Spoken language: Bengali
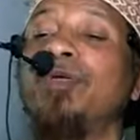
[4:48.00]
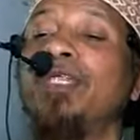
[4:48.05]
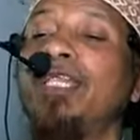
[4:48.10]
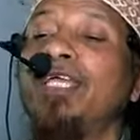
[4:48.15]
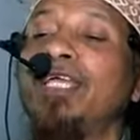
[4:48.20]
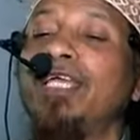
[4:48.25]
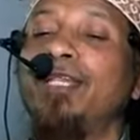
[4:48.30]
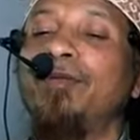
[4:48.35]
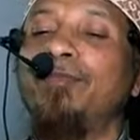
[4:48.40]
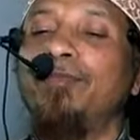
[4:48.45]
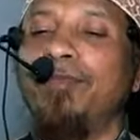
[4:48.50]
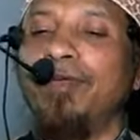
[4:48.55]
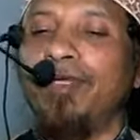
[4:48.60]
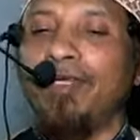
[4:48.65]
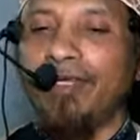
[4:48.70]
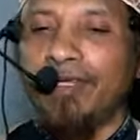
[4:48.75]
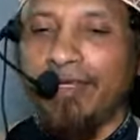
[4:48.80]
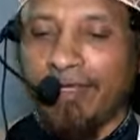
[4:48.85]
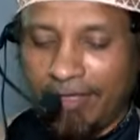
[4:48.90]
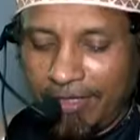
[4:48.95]
বিল
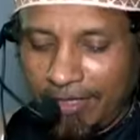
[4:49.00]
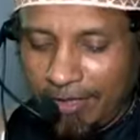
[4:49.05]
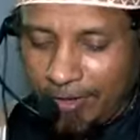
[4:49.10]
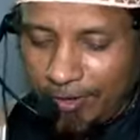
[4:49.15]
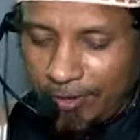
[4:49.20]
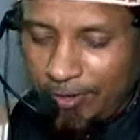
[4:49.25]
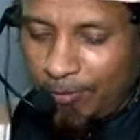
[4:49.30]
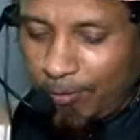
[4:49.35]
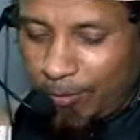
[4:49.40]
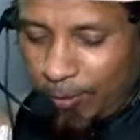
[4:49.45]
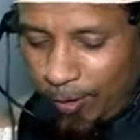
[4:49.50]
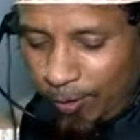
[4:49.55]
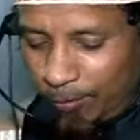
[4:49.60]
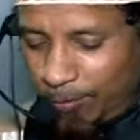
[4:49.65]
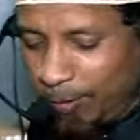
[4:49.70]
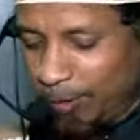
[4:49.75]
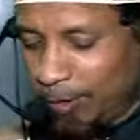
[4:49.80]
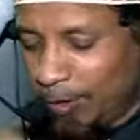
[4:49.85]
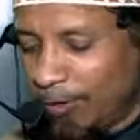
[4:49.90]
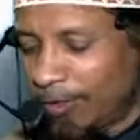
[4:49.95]
এই জন্য
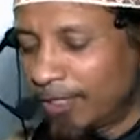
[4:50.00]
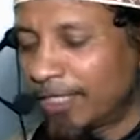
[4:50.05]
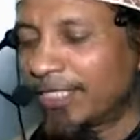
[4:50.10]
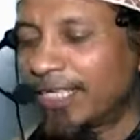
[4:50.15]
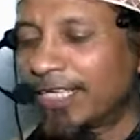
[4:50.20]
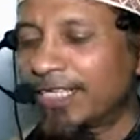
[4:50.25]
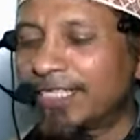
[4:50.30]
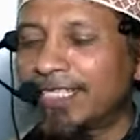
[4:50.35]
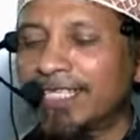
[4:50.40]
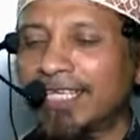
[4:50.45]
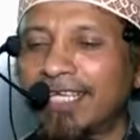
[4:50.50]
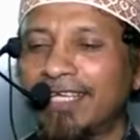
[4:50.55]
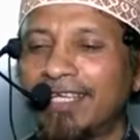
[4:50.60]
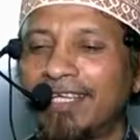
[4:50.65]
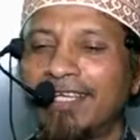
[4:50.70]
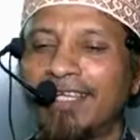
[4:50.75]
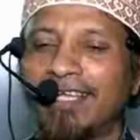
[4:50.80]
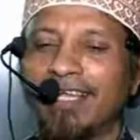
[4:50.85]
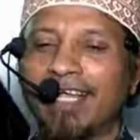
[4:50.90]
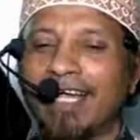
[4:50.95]
ফরিদপুর শহরে যাইতে
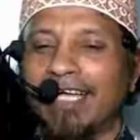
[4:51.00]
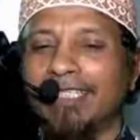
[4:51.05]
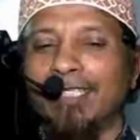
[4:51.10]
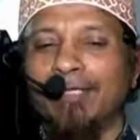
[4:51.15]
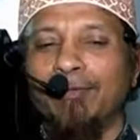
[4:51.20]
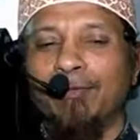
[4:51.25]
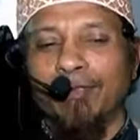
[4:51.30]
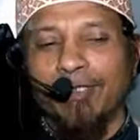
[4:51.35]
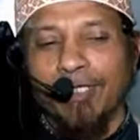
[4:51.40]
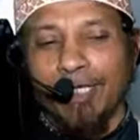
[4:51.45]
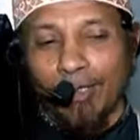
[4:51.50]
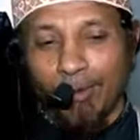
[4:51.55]
কানের মধ্যে